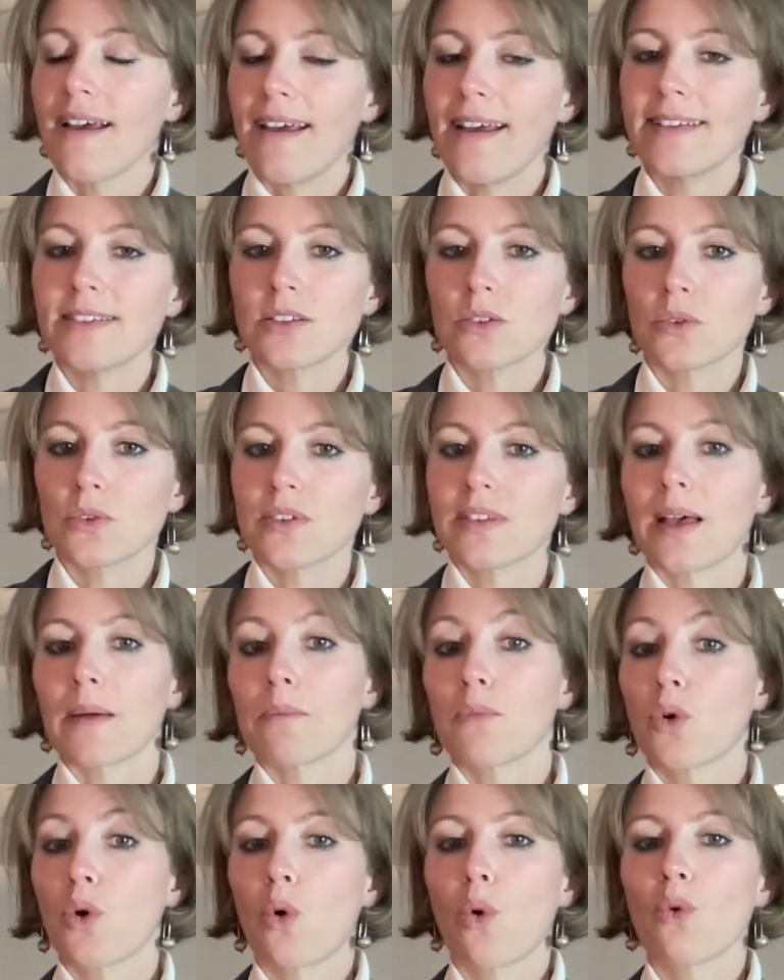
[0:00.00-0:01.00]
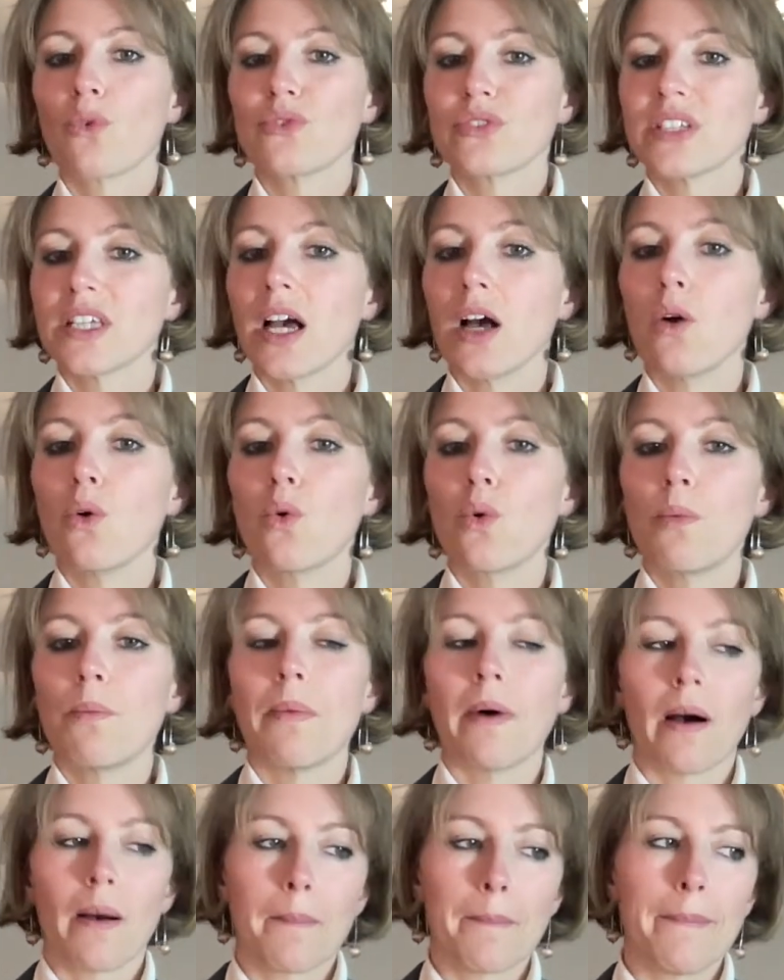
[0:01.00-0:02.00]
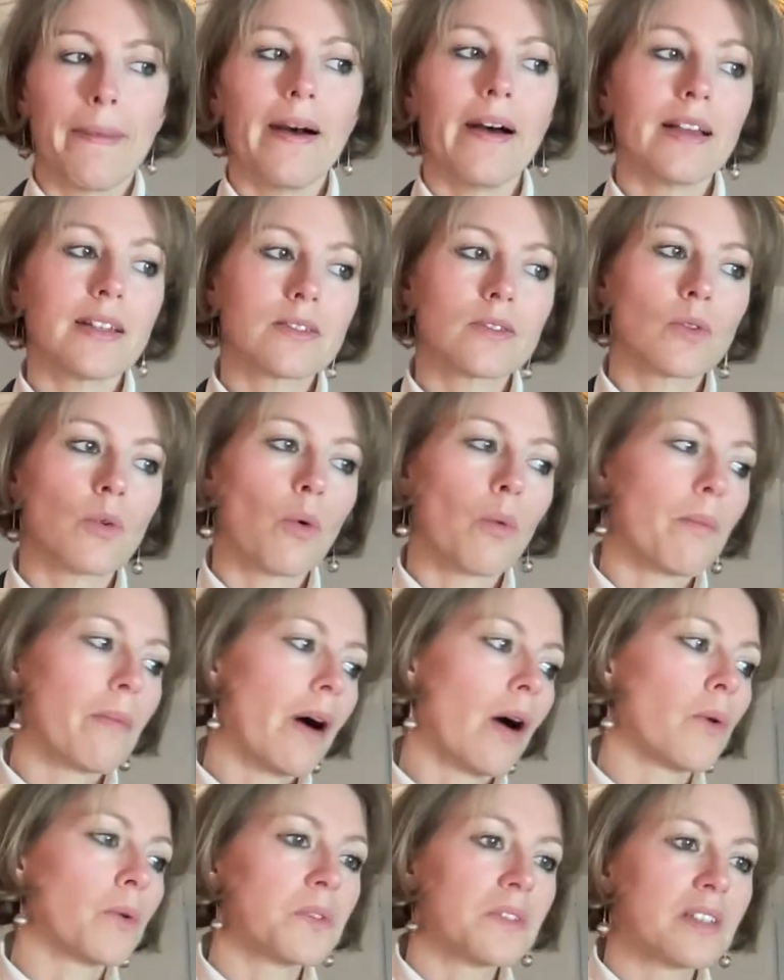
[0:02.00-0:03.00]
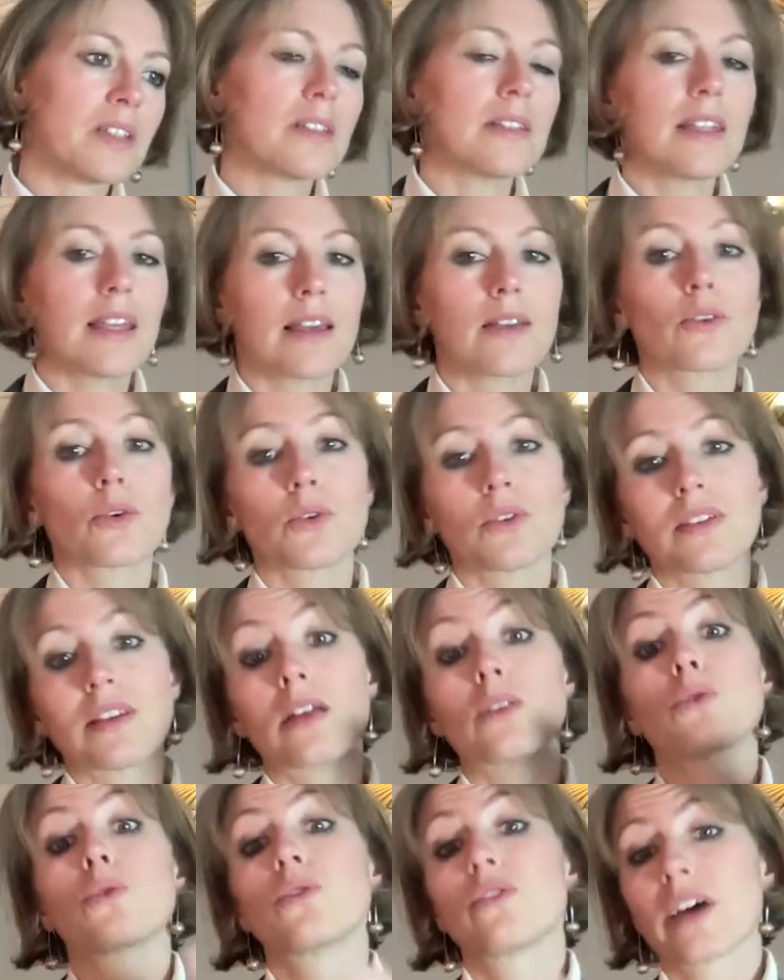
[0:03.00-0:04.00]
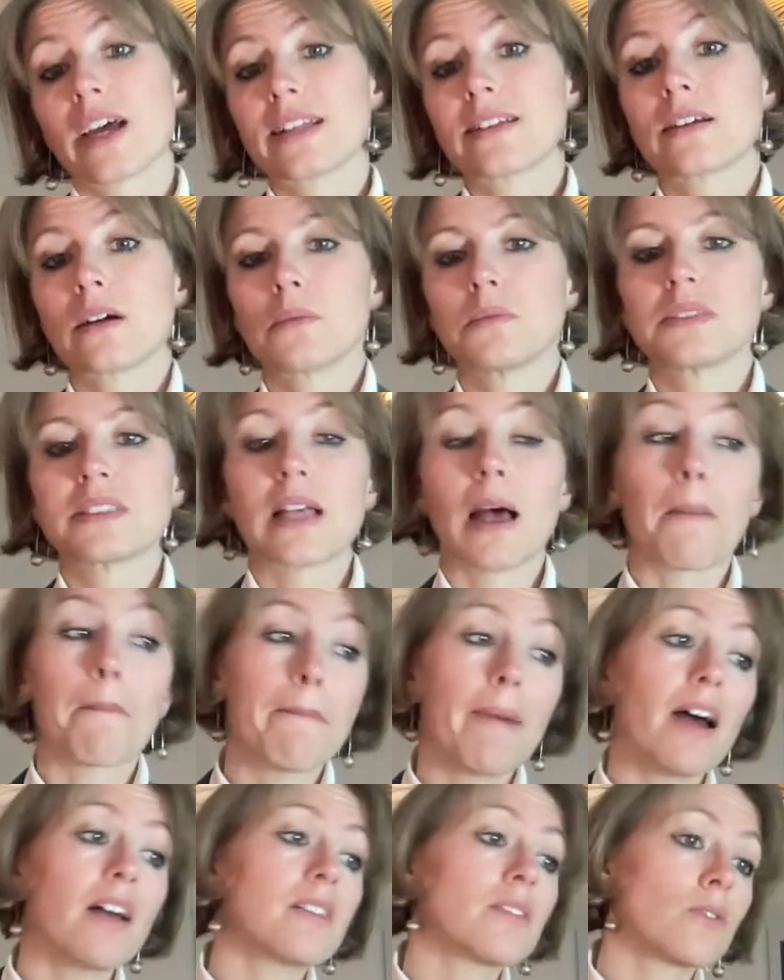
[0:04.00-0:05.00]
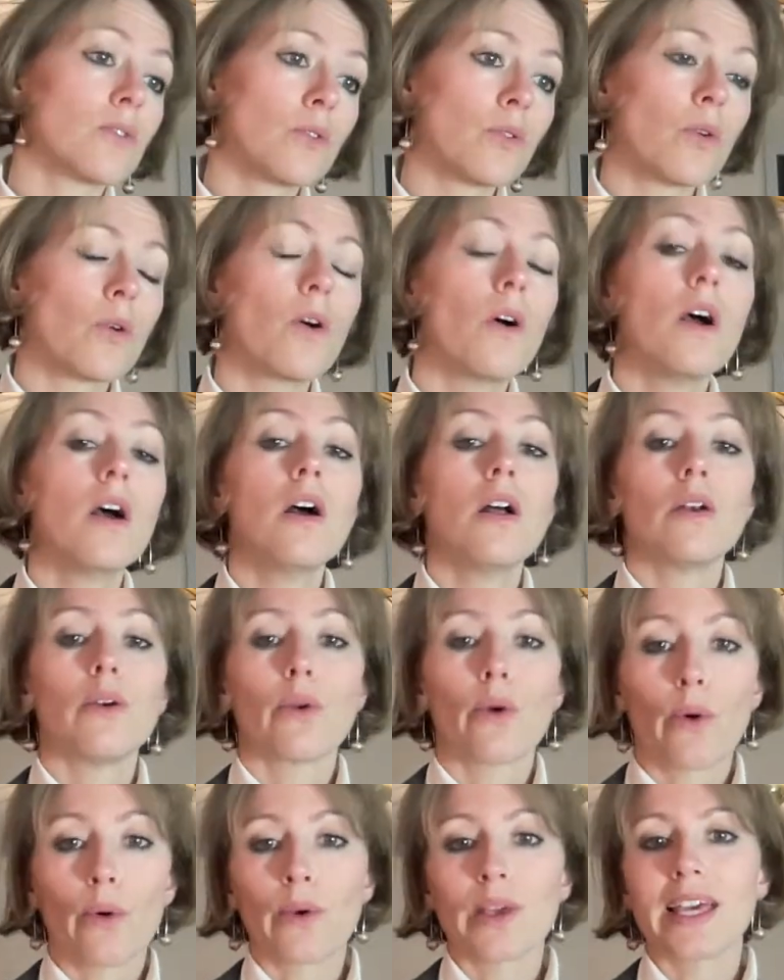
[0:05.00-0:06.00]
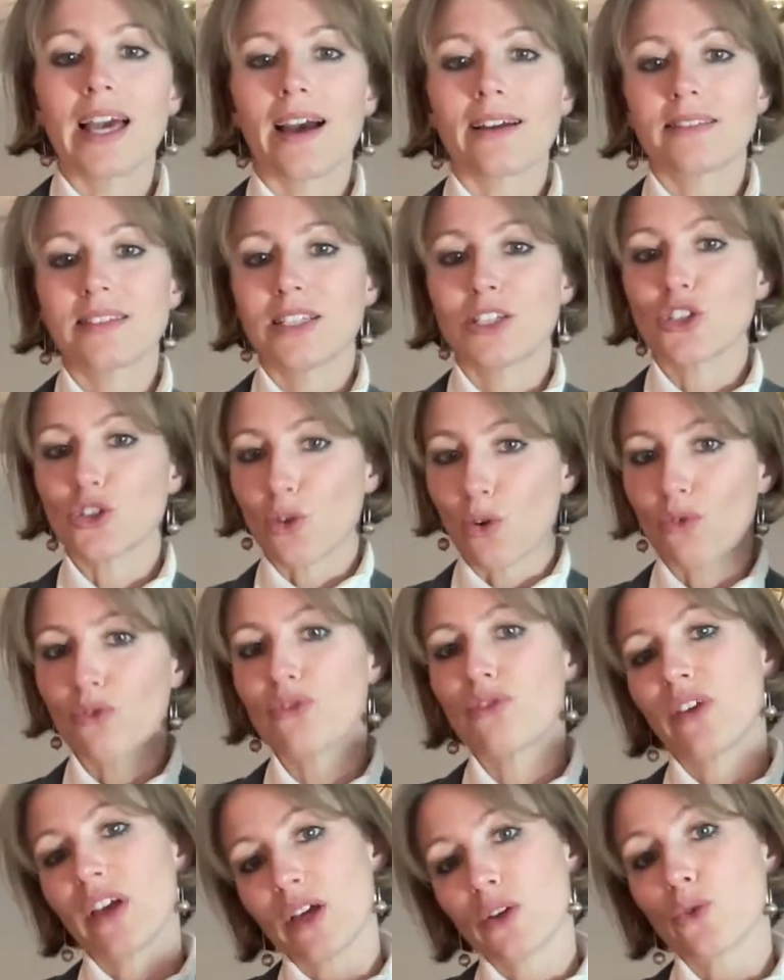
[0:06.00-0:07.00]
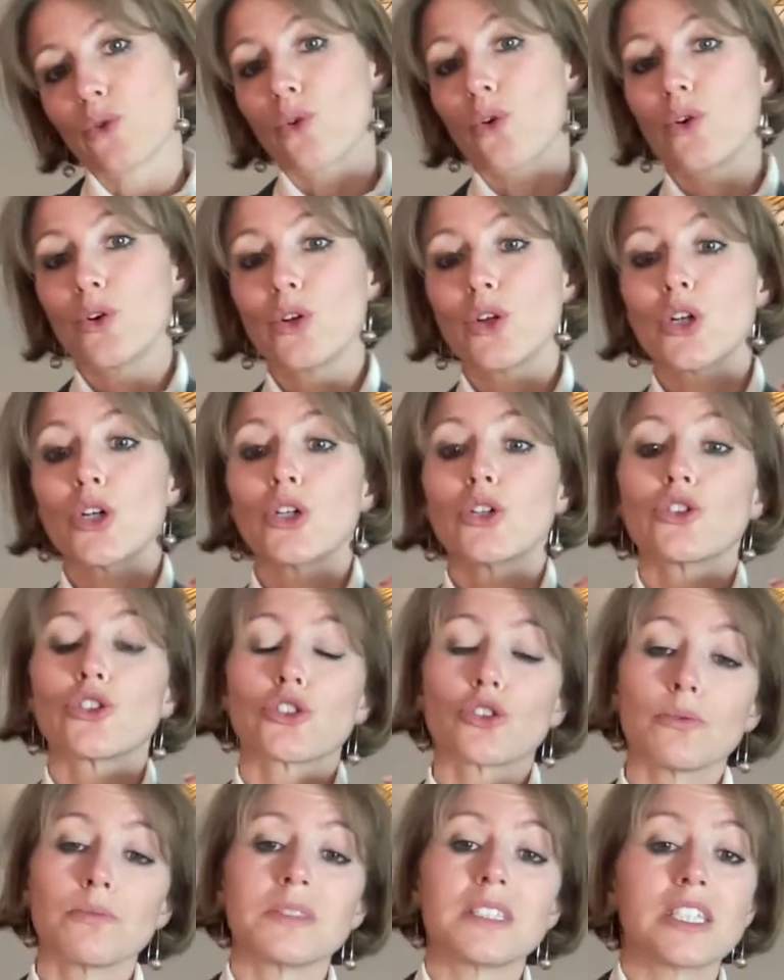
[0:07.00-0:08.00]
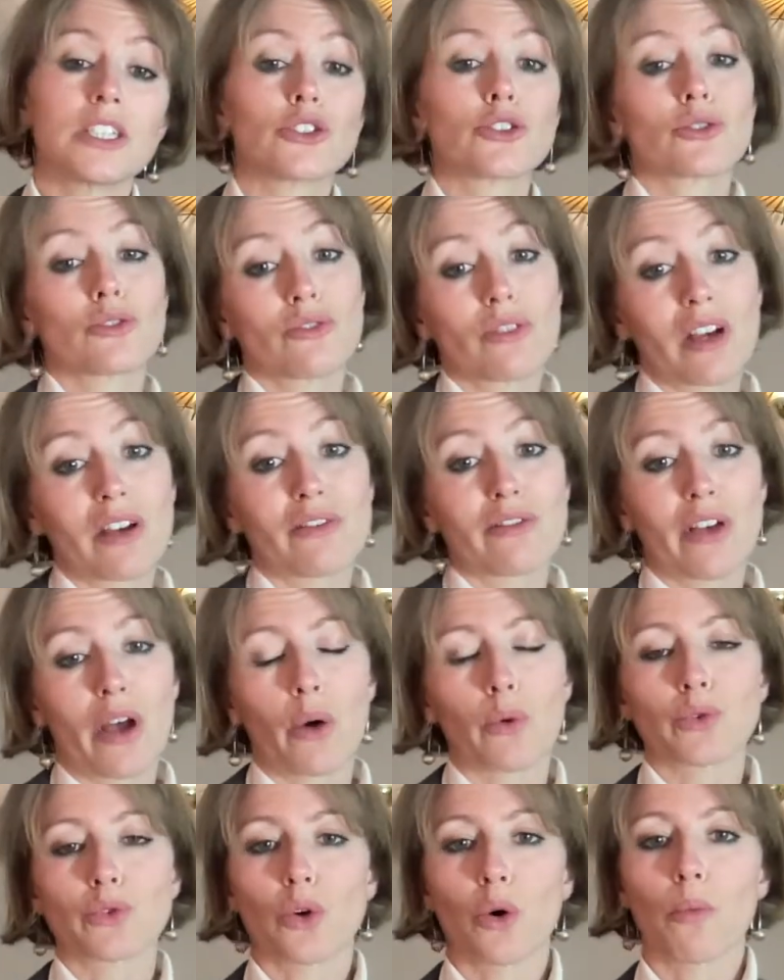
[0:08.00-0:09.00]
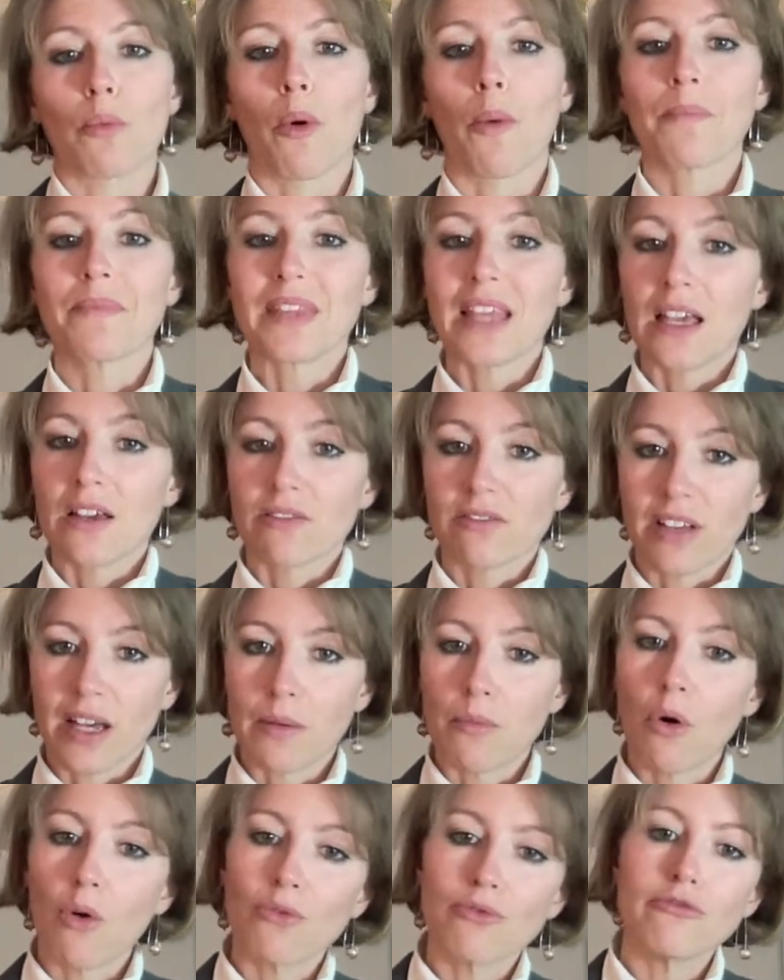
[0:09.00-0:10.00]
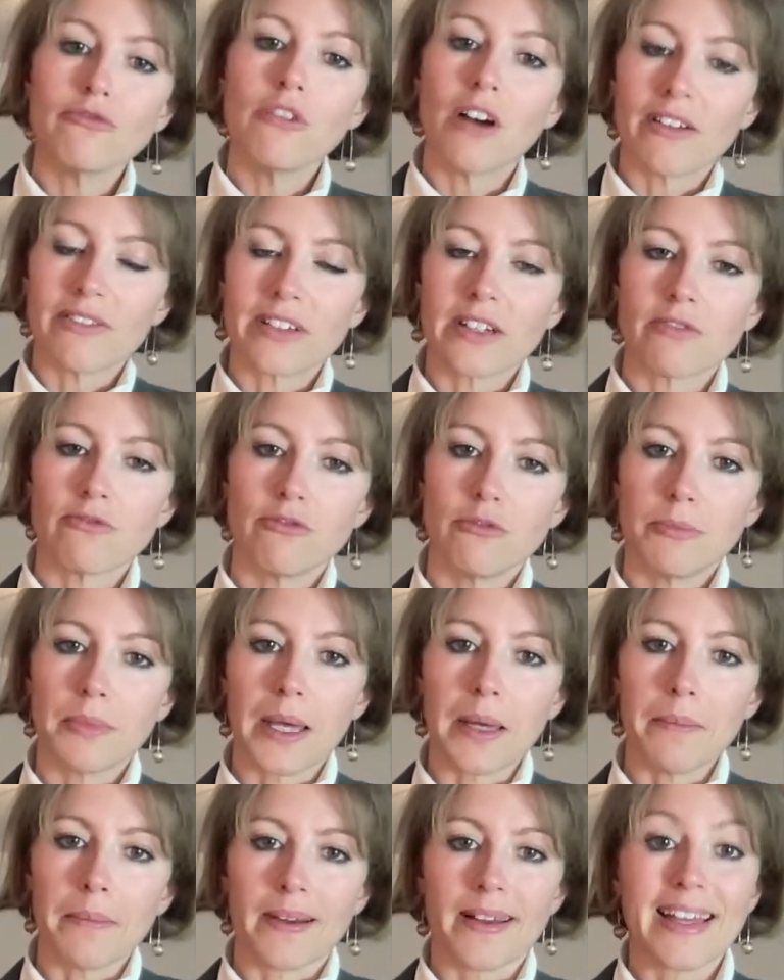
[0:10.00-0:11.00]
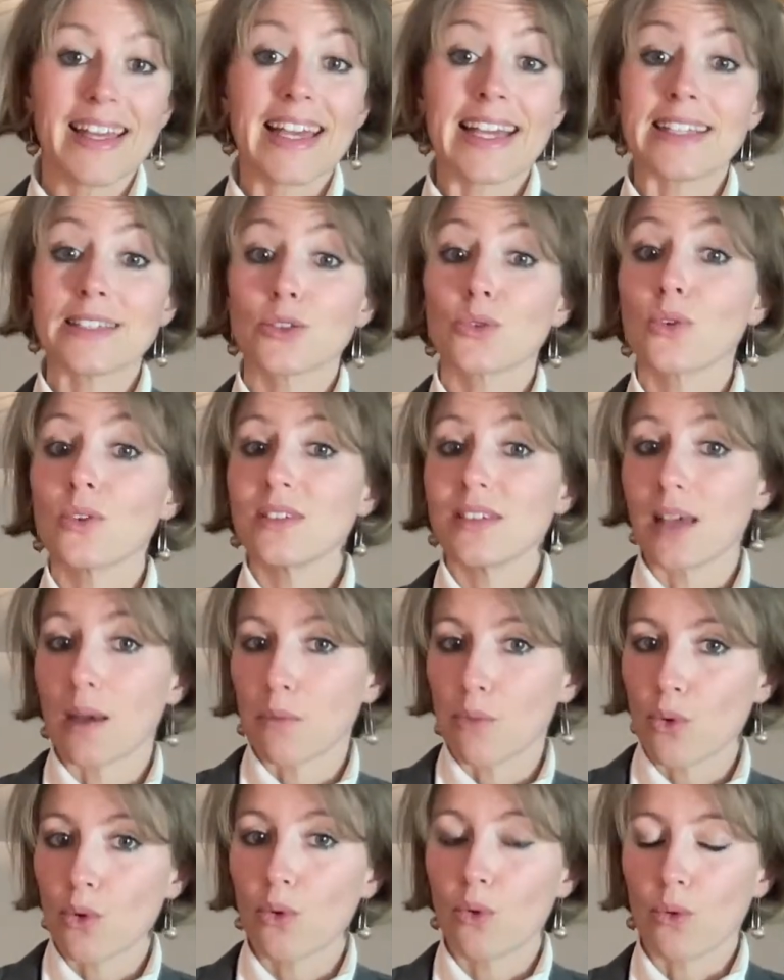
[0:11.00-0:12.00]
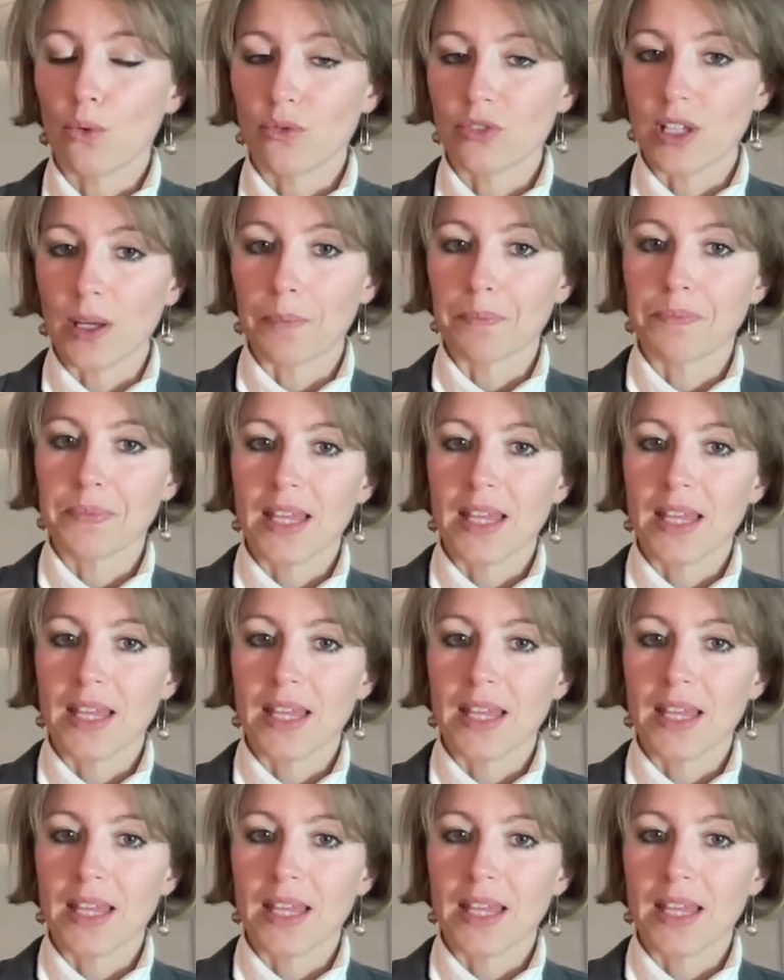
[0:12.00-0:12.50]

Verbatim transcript: est-ce que ça me convient ou pas Pas est-ce qu'on m'a enseigné que ça devrait être comme ça Pas est-ce que le regard des gens fait que je me dis que je devrais faire autrement Vraiment, vous, avec vous-même, est-ce que ça me convient